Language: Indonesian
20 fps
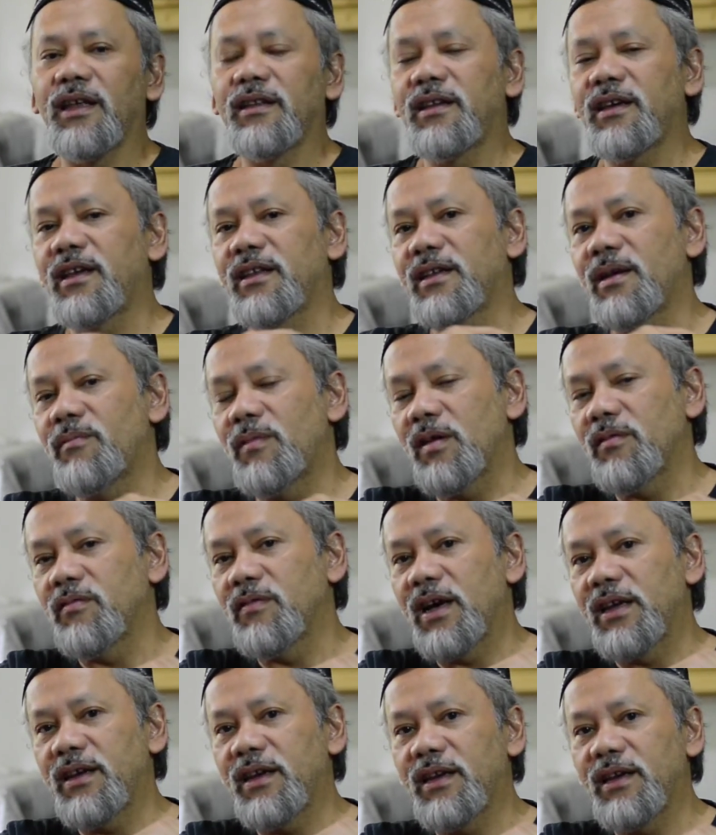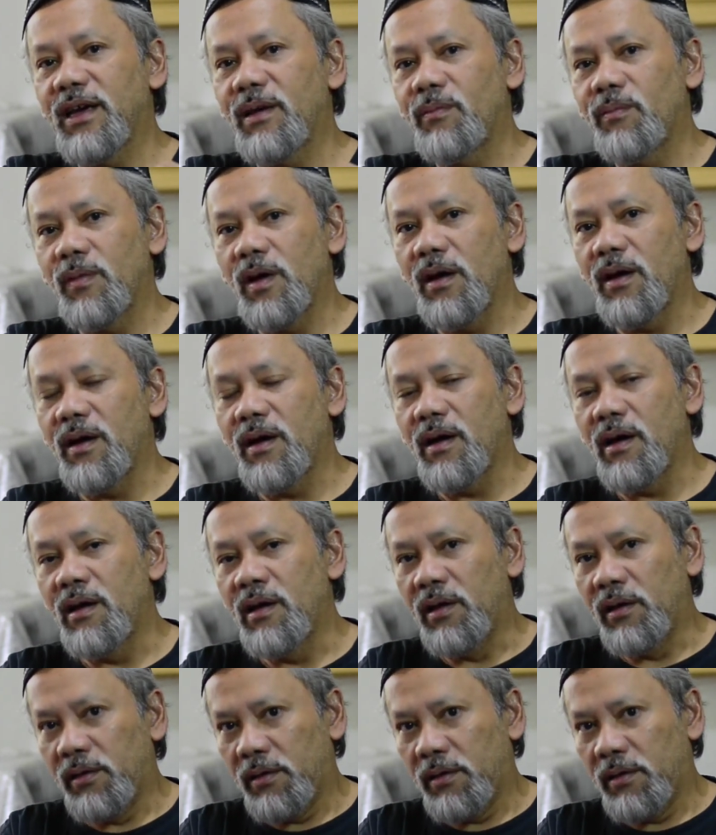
Nanti kita melakukannya dengan uh,